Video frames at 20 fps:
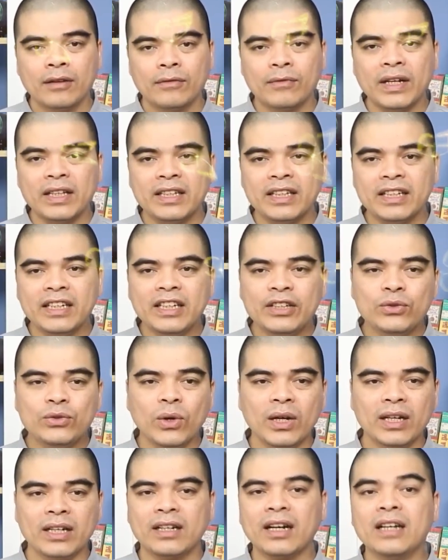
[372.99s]
vậy thì đi
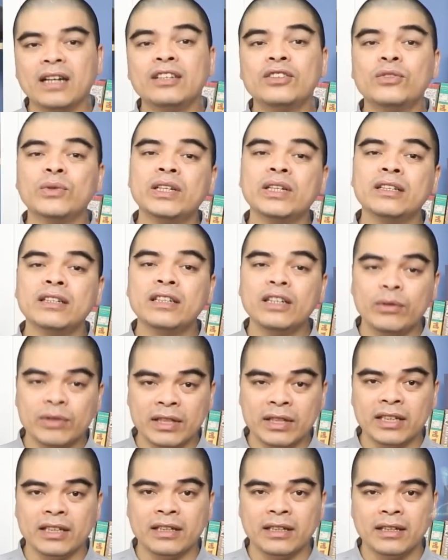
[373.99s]
chùa thì cần chú ý những điều
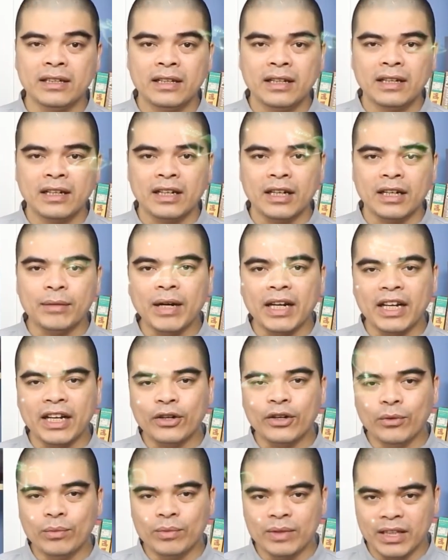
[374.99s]
gì các bạn hãy
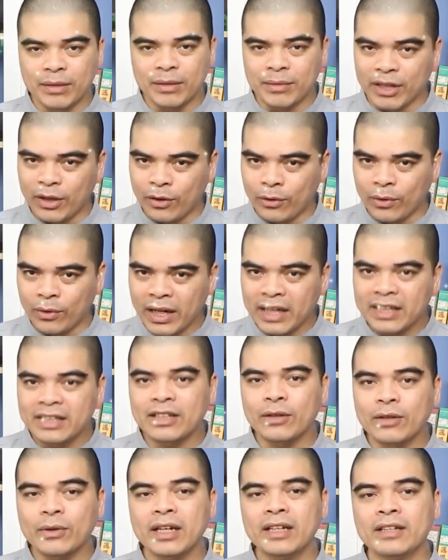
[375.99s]
cùng tìm hiểu ngay
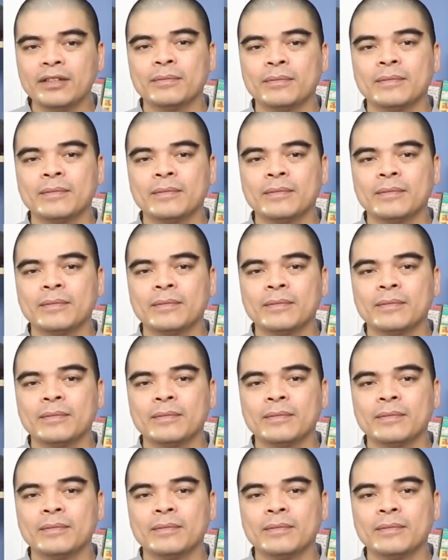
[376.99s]
sau đây.